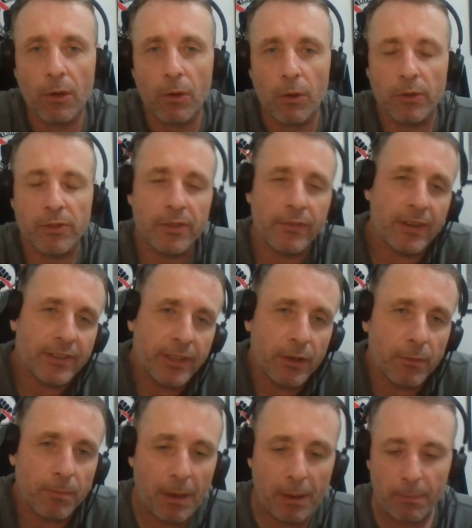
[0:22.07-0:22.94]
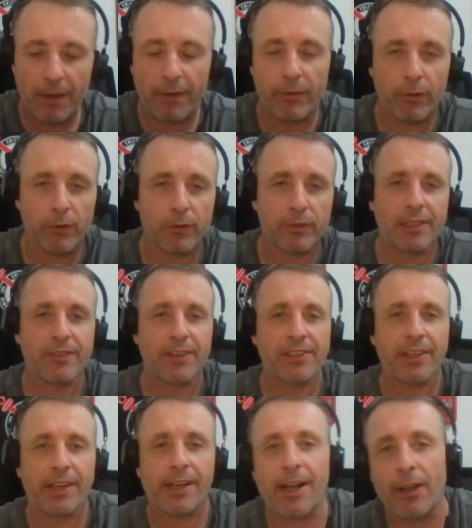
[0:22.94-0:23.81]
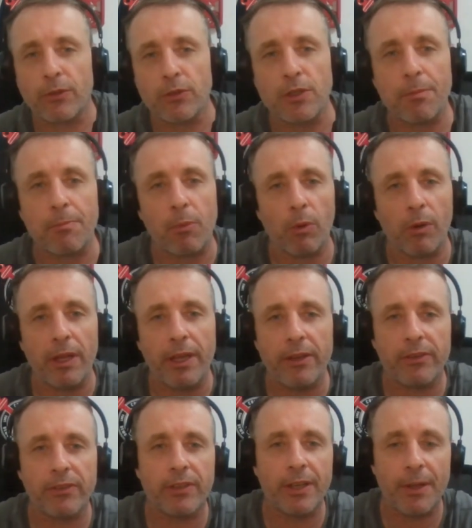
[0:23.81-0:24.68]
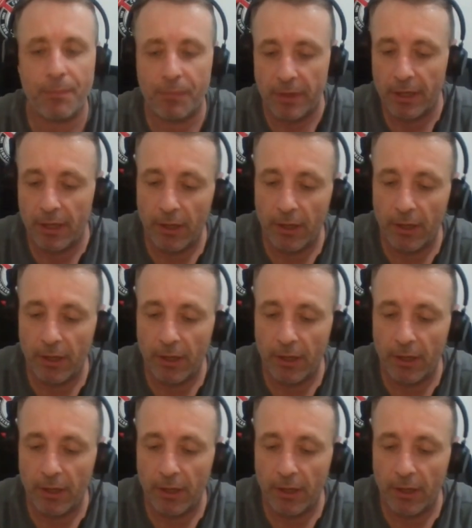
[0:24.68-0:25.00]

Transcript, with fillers: ou se vai ser no pay-per-view, não sei se vai ser caso de polícia,